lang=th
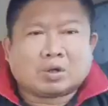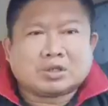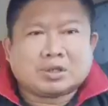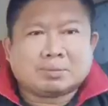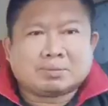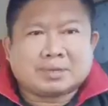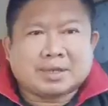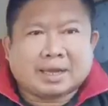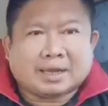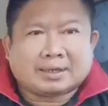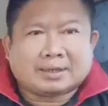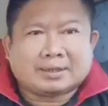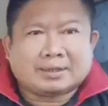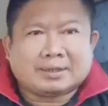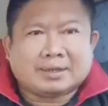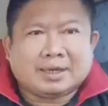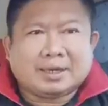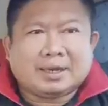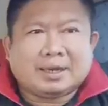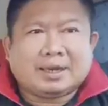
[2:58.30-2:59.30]

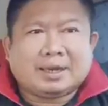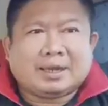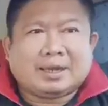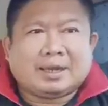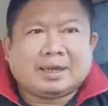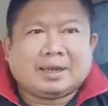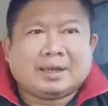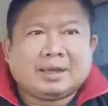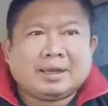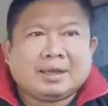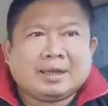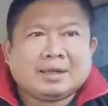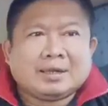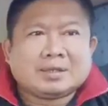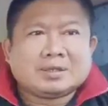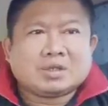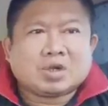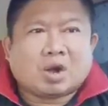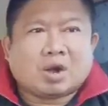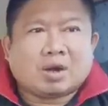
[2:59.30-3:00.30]
2567 ที่
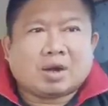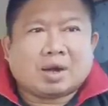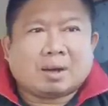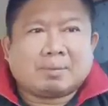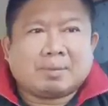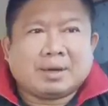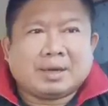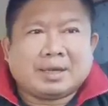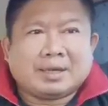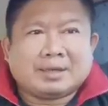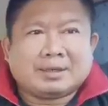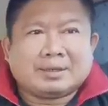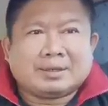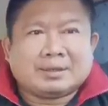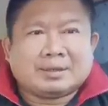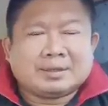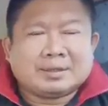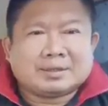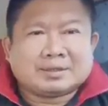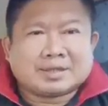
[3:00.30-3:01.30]
ช่องอมริน
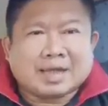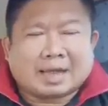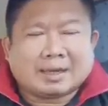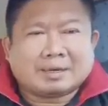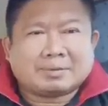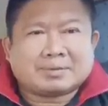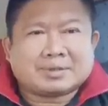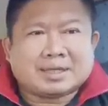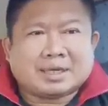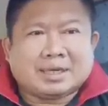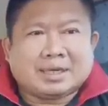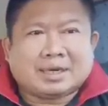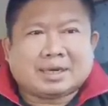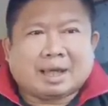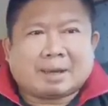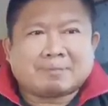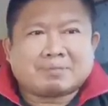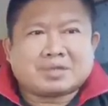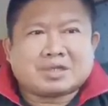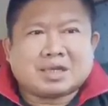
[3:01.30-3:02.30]
34 นะ
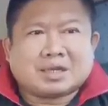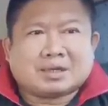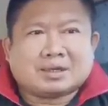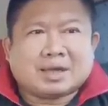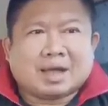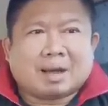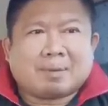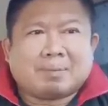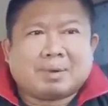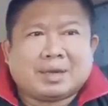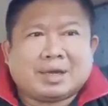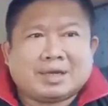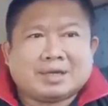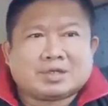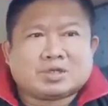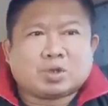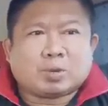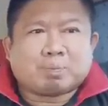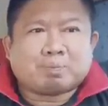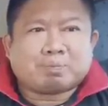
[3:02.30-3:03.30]
ครับศึกอมริน
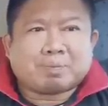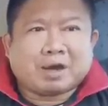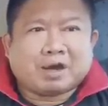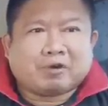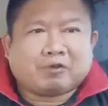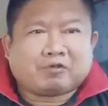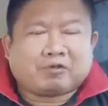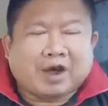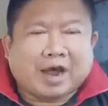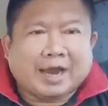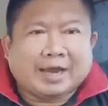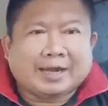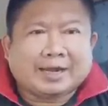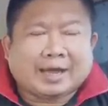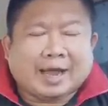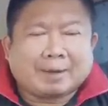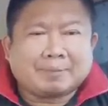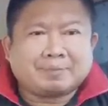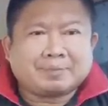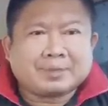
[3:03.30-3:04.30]
ซูปเปอร์ไฟ
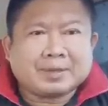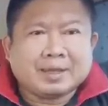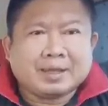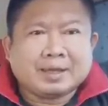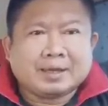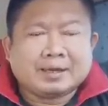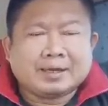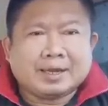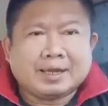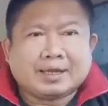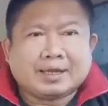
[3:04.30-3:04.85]
นะครับ นี่